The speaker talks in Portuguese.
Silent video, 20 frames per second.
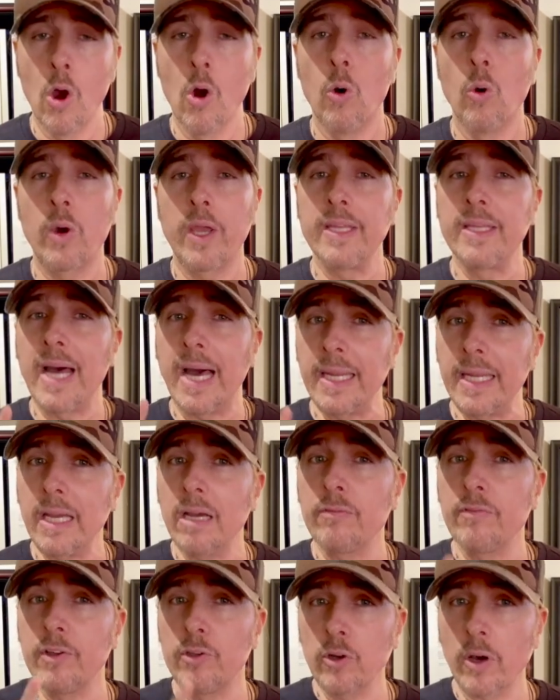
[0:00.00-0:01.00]
o que daria
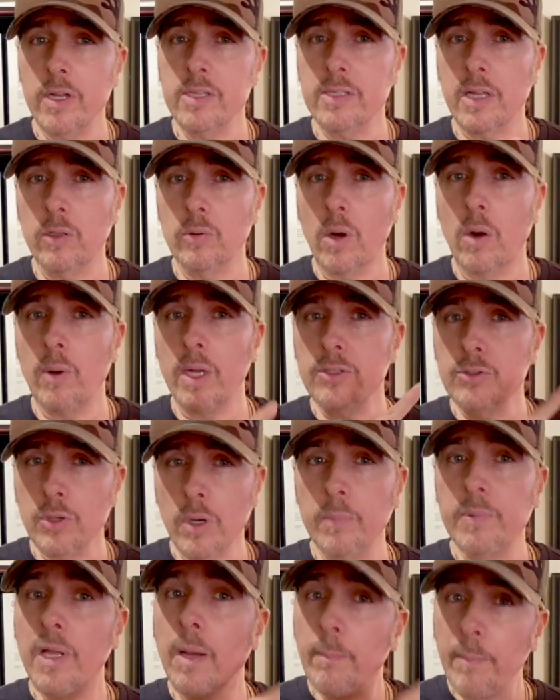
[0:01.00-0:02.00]
a vitória estadual a
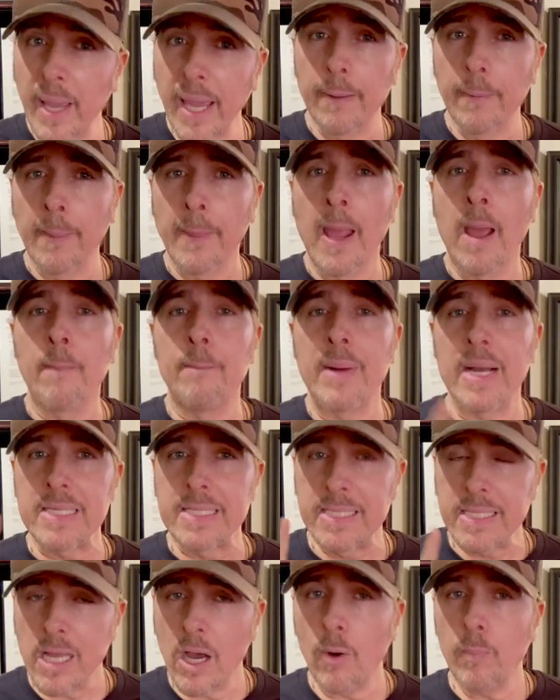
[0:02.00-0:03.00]
Trump também, mas
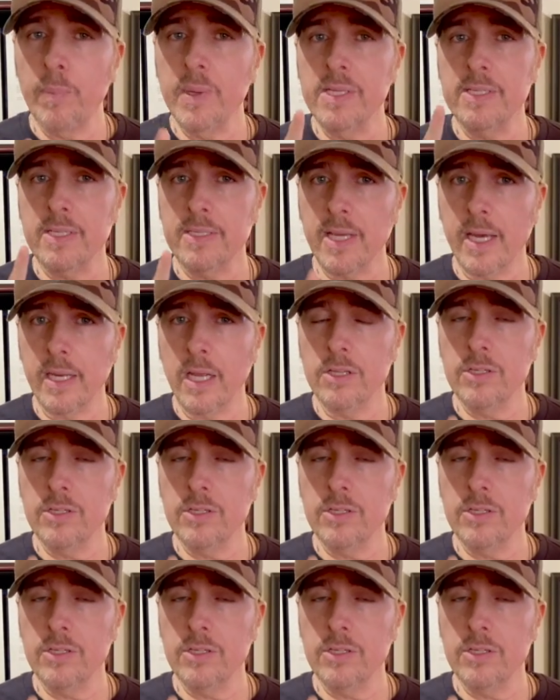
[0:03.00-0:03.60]
não precisaria de